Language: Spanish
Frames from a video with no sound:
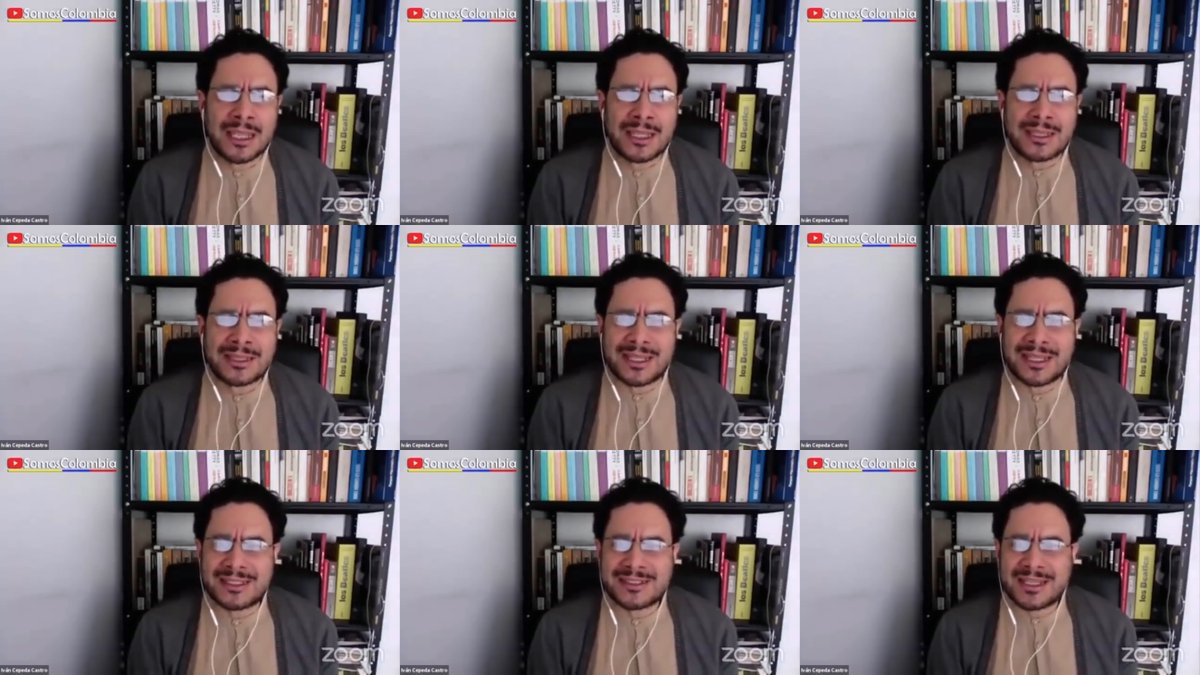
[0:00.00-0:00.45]

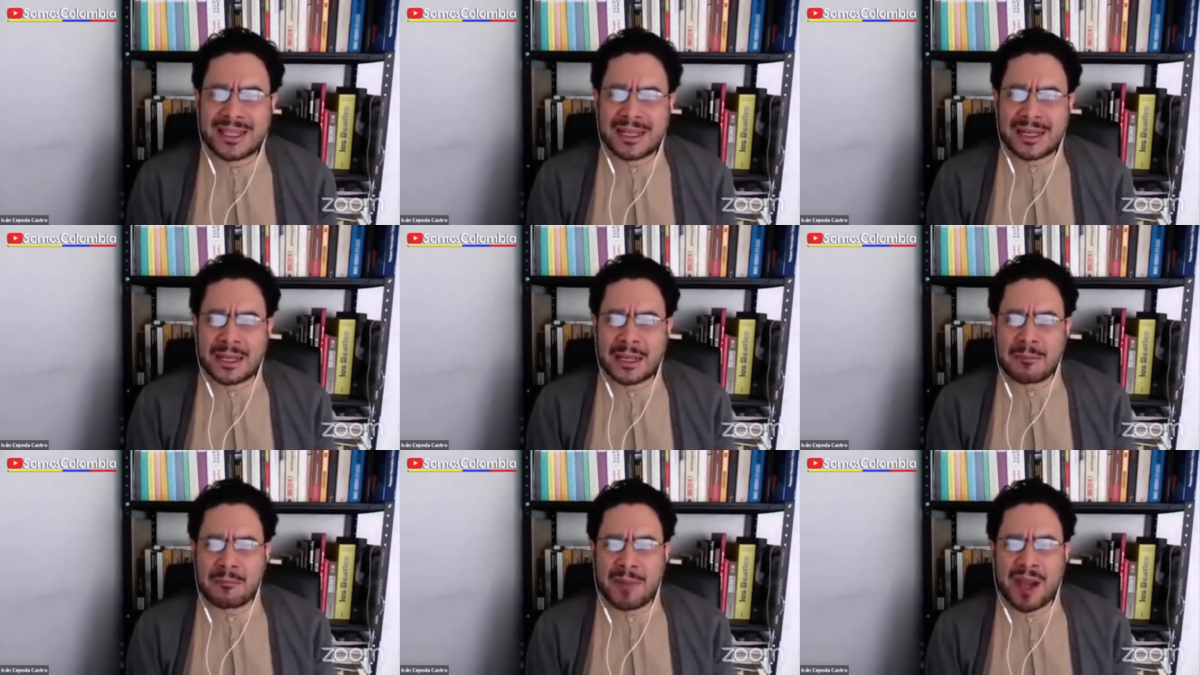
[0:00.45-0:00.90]
de
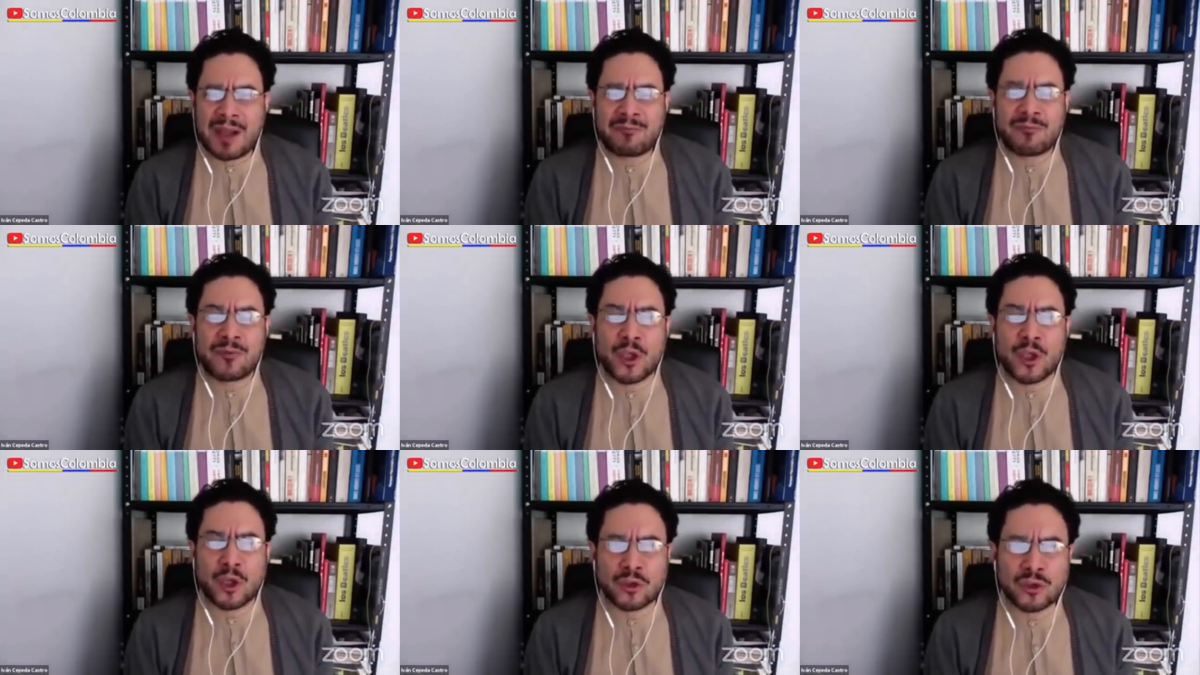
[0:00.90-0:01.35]
ser
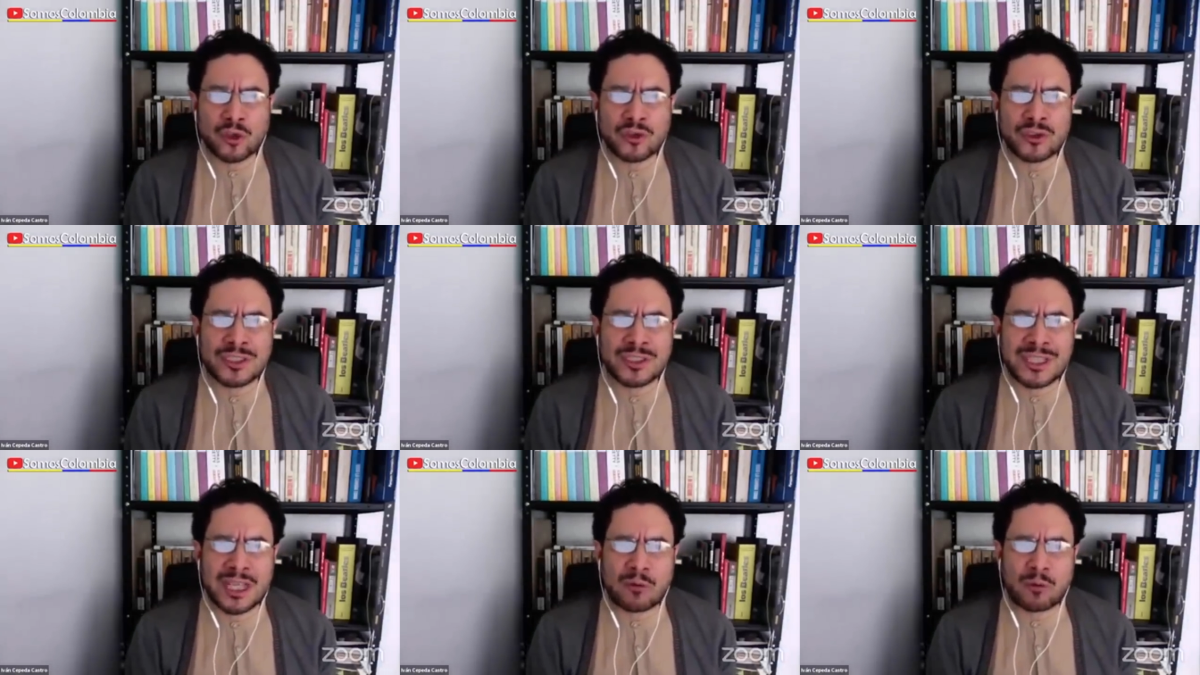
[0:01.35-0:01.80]
mafiosos
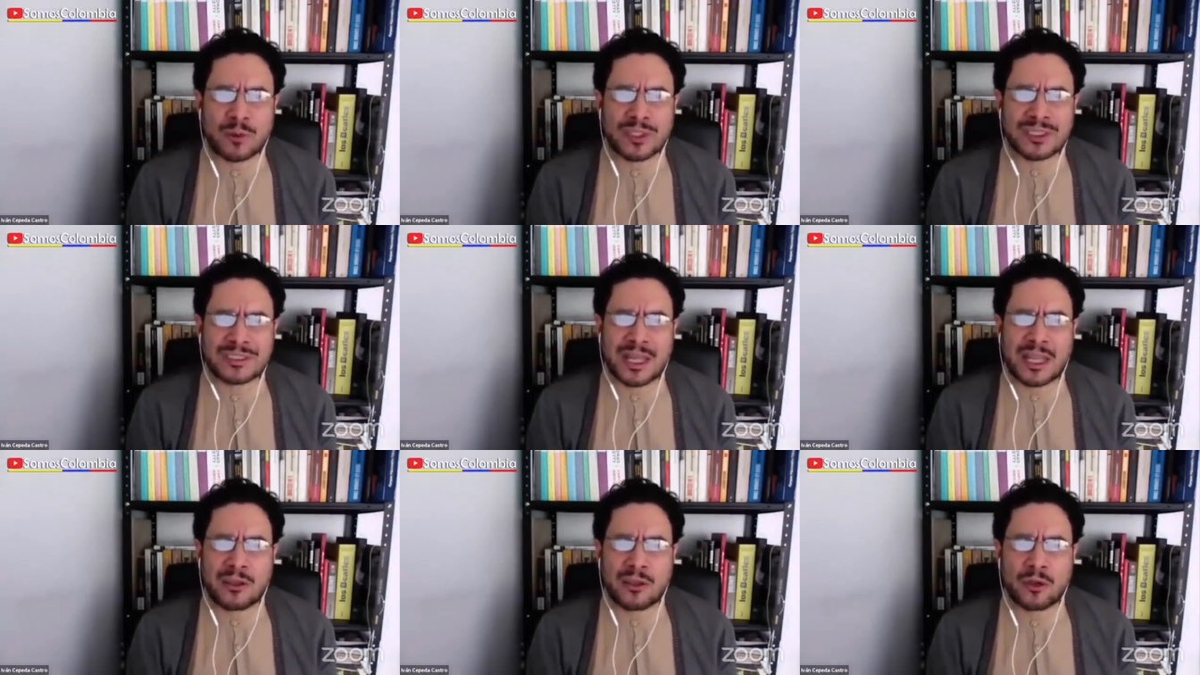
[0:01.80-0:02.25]
y
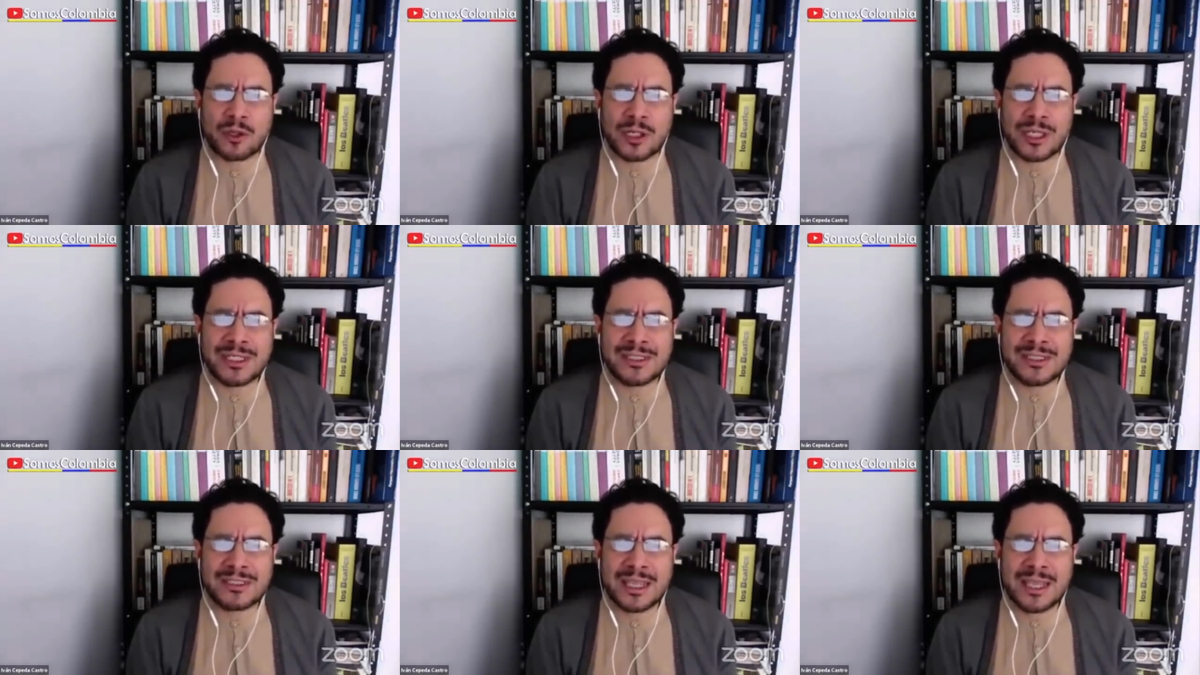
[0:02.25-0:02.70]

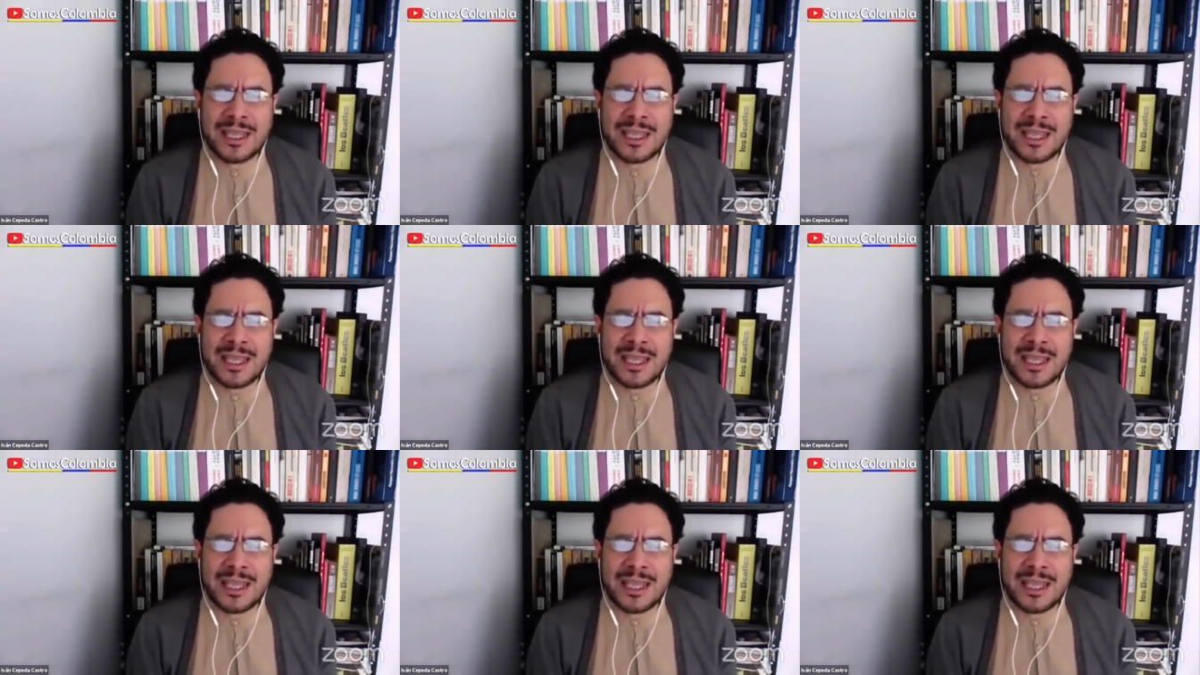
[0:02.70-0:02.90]
secuestradores,